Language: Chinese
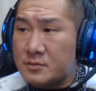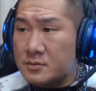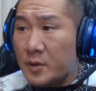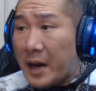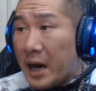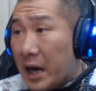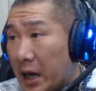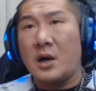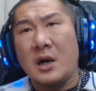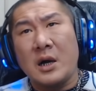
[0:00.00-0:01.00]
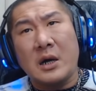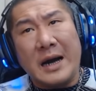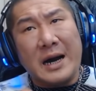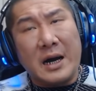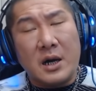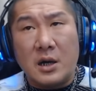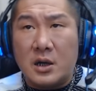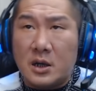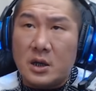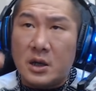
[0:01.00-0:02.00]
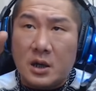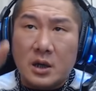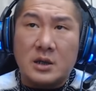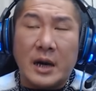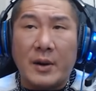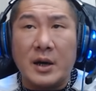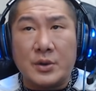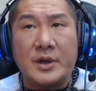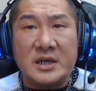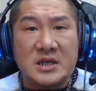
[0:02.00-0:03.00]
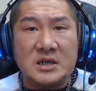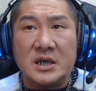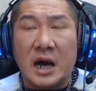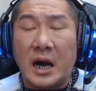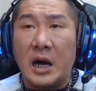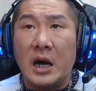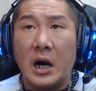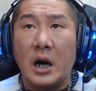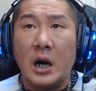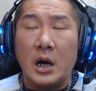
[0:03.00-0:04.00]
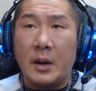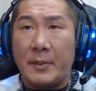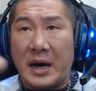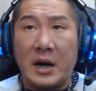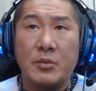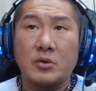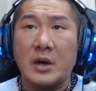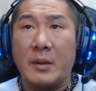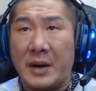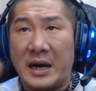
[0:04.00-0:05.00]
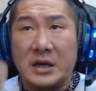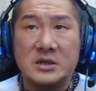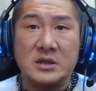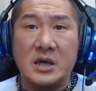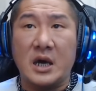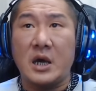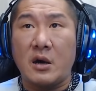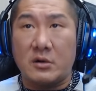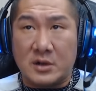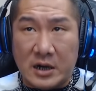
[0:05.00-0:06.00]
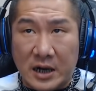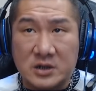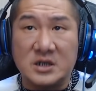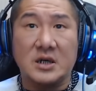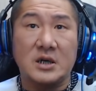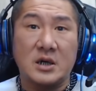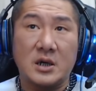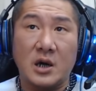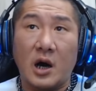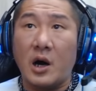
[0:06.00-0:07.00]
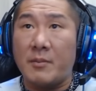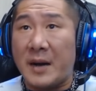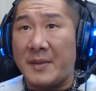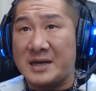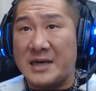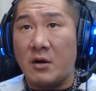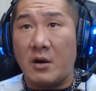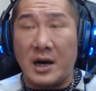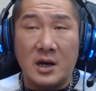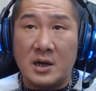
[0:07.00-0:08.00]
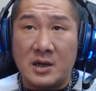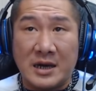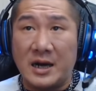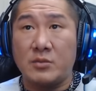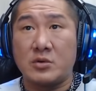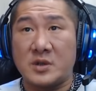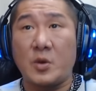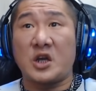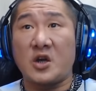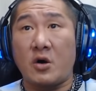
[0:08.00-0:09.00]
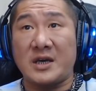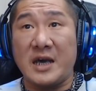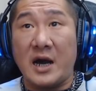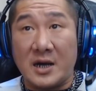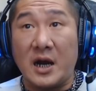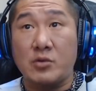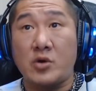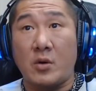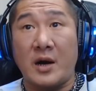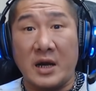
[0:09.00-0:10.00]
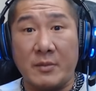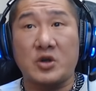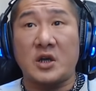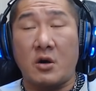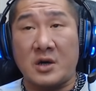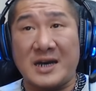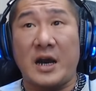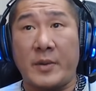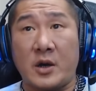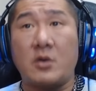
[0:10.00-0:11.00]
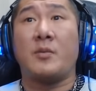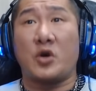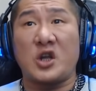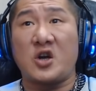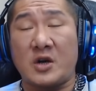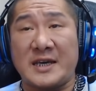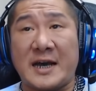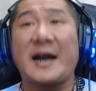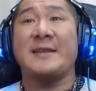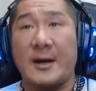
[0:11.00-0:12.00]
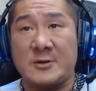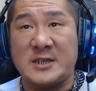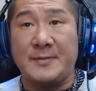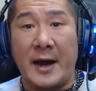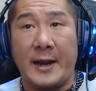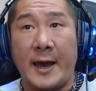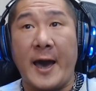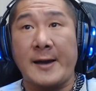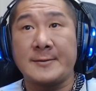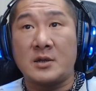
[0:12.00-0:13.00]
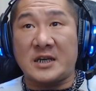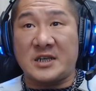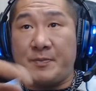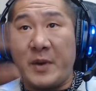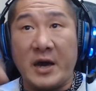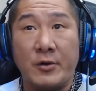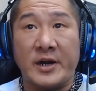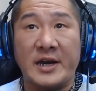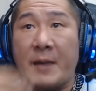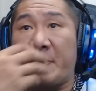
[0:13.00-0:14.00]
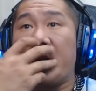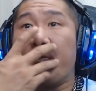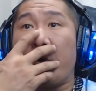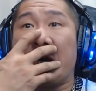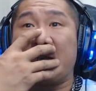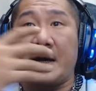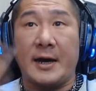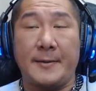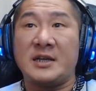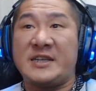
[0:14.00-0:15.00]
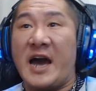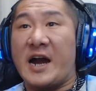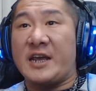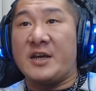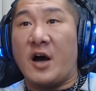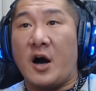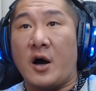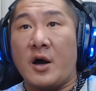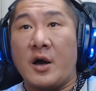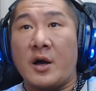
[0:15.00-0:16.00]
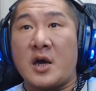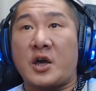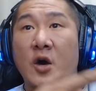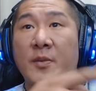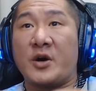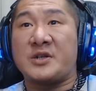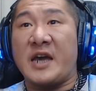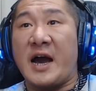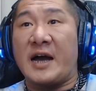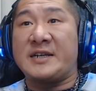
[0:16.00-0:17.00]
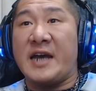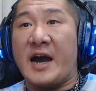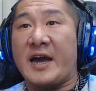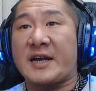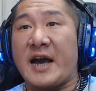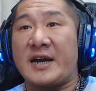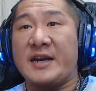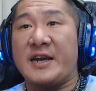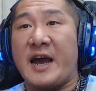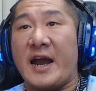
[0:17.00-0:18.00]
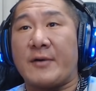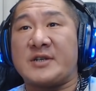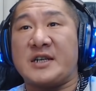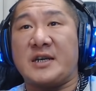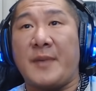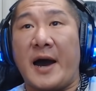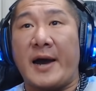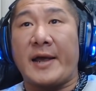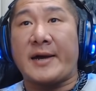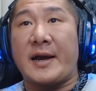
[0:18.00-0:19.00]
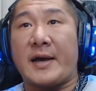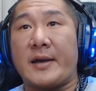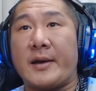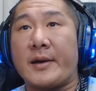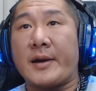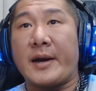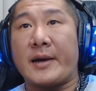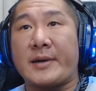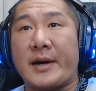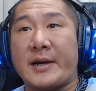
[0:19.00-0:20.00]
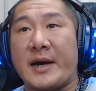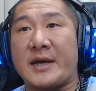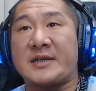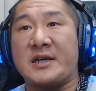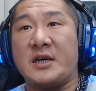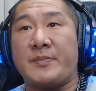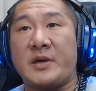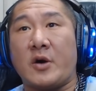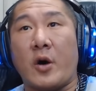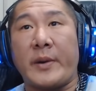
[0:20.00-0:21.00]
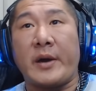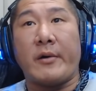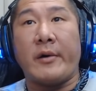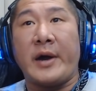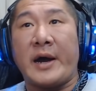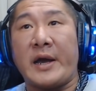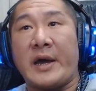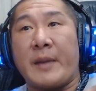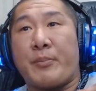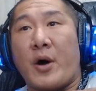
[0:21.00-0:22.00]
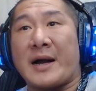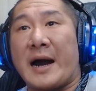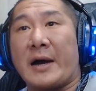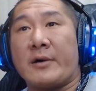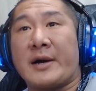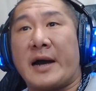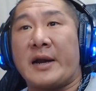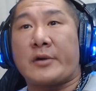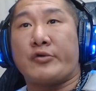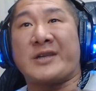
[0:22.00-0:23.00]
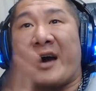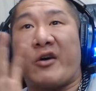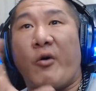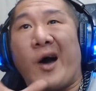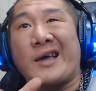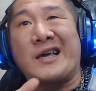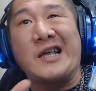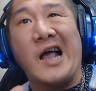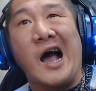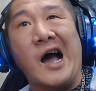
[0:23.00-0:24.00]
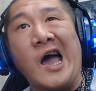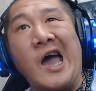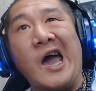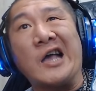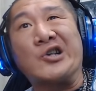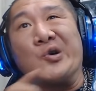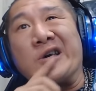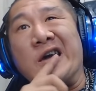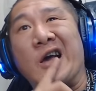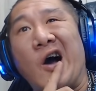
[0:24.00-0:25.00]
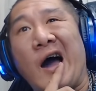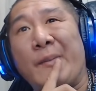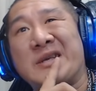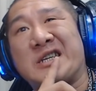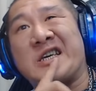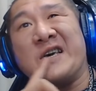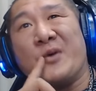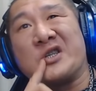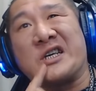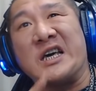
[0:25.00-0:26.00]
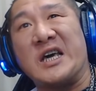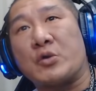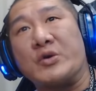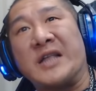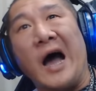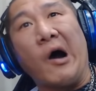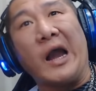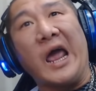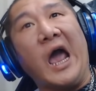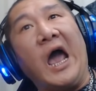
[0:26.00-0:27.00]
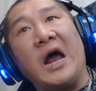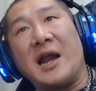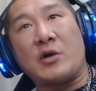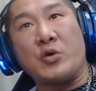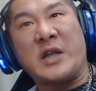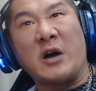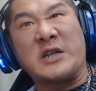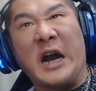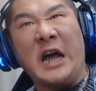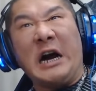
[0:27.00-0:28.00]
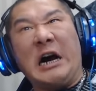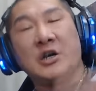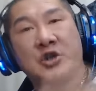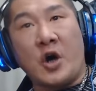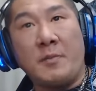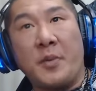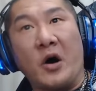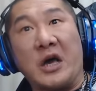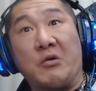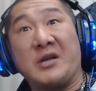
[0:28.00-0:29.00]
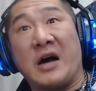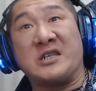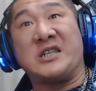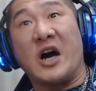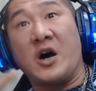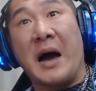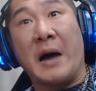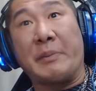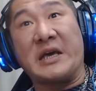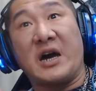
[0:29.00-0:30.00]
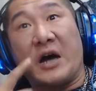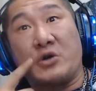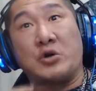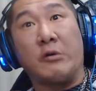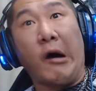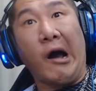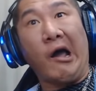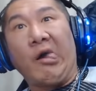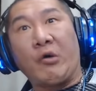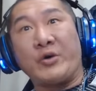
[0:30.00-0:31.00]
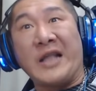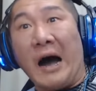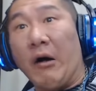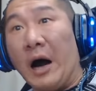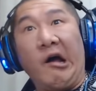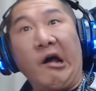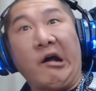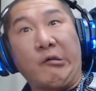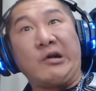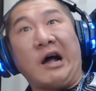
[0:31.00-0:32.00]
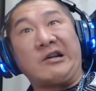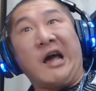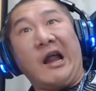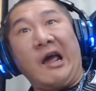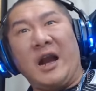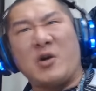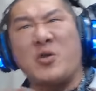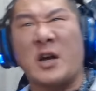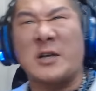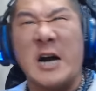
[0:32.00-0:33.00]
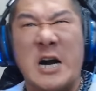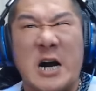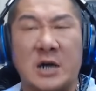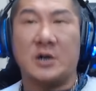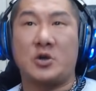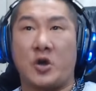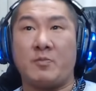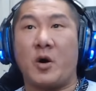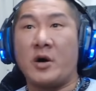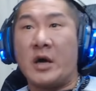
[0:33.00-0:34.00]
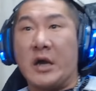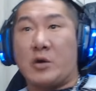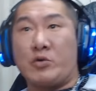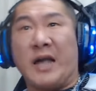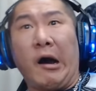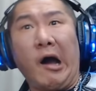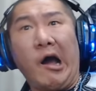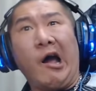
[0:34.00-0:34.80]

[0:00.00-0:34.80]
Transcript: 有吧？那台湾很多年轻人呐，哦，怕老母诶，怕老师诶，我就看过好几个了，哦，妈妈讲话，跟老母就无定高级啊，跟老母讲话呢，无定高级，跟老爸讲话，无定高级，啊，干要几来的哈。十七八岁尔，槟榔步到遮来，请你哦去扛袂请车，请车个干恁遐老鸡巴嘞！敢若敢若敢若敢若起皮乌白话安尼，半价拢干迄骨头都歪去啦！哎，喙齿个爱要一气无一气个骨头啊咧，人骨头啥咧？最恐怖个骨头是小儿麻痹，啊，流喙烂骨头啊！诶，骨头啥咧？咱骨头啥？最恐怖！哎，骨头，啊，